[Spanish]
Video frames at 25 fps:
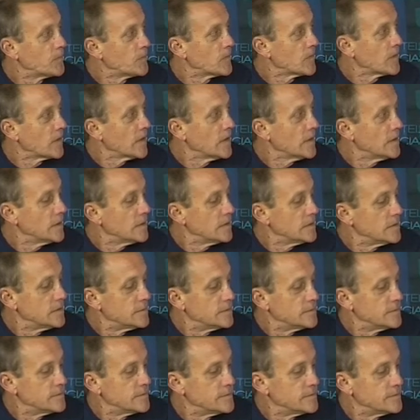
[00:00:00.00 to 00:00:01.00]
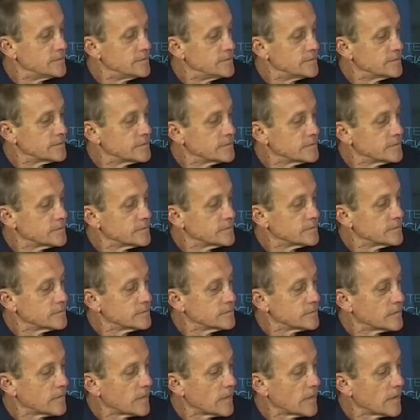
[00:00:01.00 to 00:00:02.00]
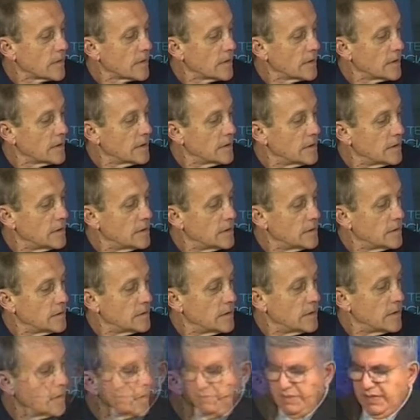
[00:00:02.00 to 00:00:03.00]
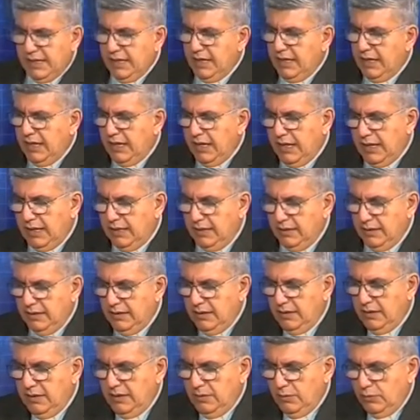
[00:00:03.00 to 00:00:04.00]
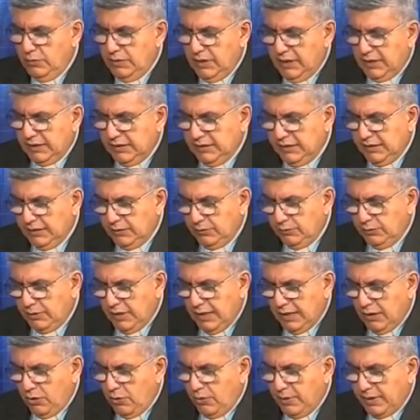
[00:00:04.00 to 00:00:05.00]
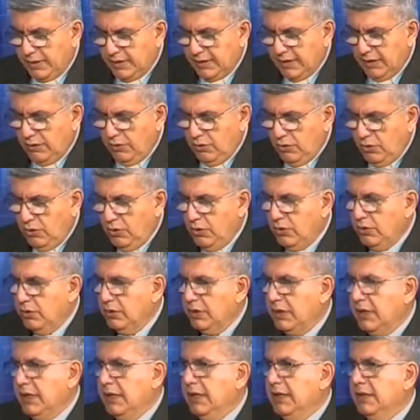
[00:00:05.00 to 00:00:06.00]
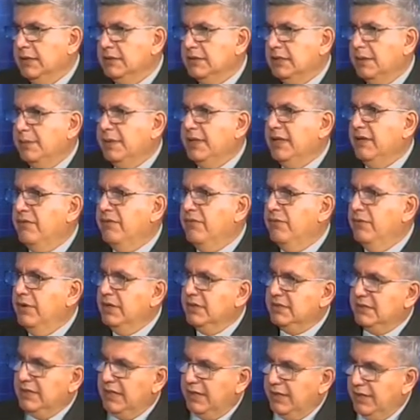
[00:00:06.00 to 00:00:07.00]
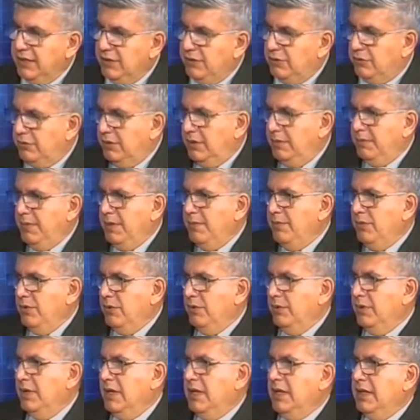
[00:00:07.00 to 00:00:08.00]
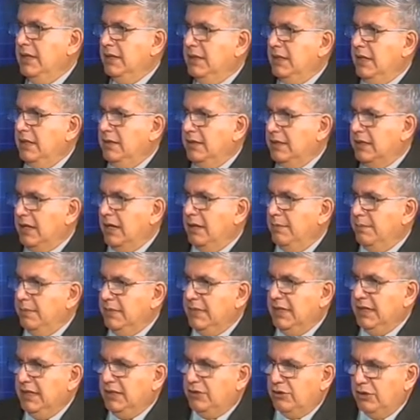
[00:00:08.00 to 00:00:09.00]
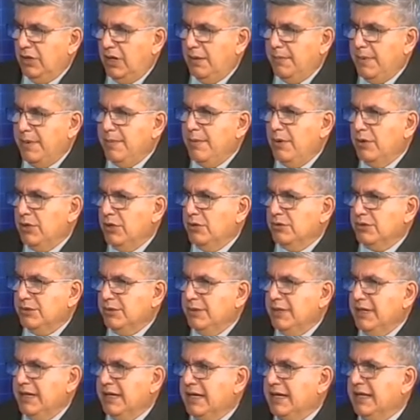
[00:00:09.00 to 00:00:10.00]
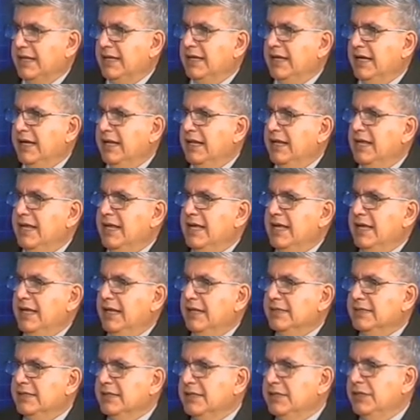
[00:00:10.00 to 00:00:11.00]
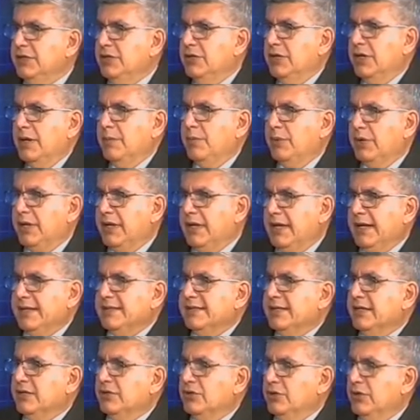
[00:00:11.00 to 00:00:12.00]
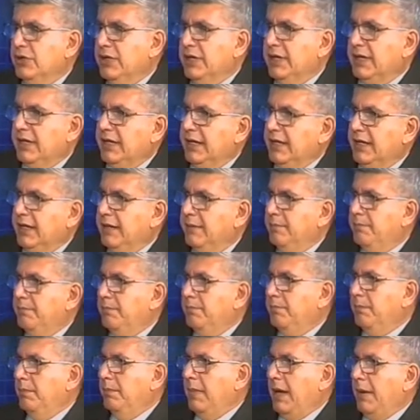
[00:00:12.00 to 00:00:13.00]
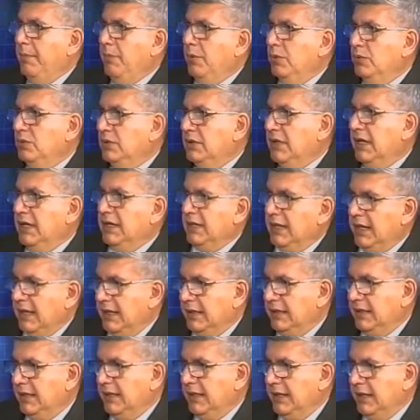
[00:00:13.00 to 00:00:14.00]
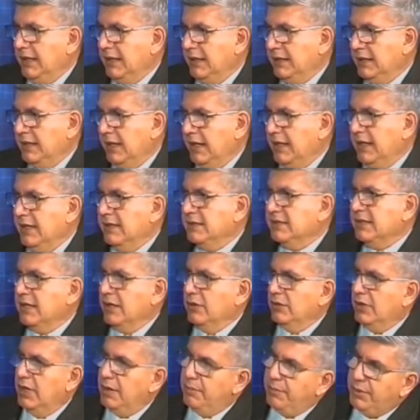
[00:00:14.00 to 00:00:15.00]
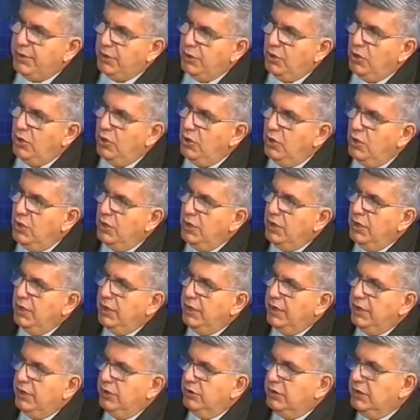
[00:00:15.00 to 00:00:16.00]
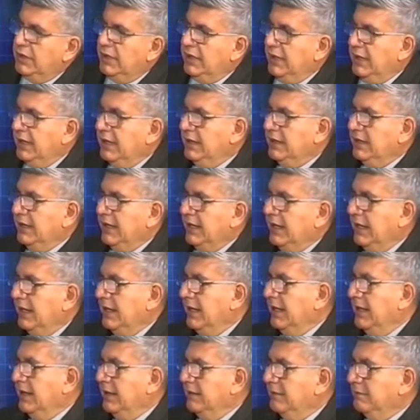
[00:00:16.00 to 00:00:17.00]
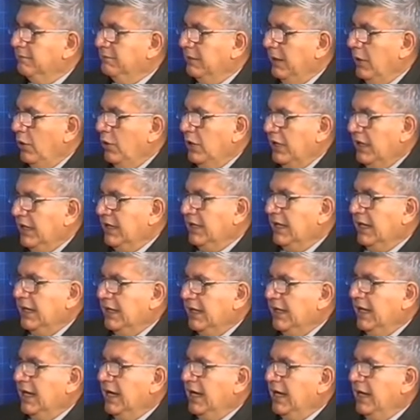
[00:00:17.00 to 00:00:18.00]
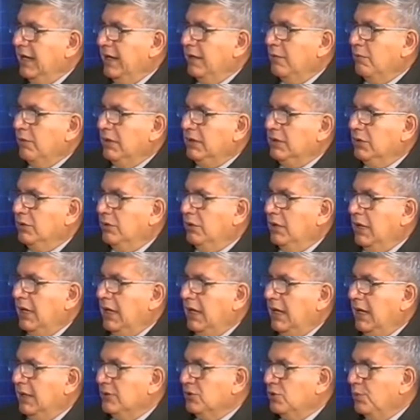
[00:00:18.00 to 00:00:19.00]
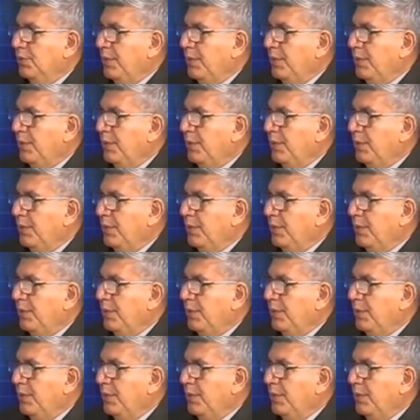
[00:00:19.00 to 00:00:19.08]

¿Vos crees que es posible que el radicalismo obtenga una candidatura a gobernador o que se midan fuerzas dentro del mismo dentro, de la misma Unión Cívica Radical, en el sentido de que por ahí hay sectores que apuntan a tener este, alianzas con el PRO y no tener este, originalidad en cuanto a, sus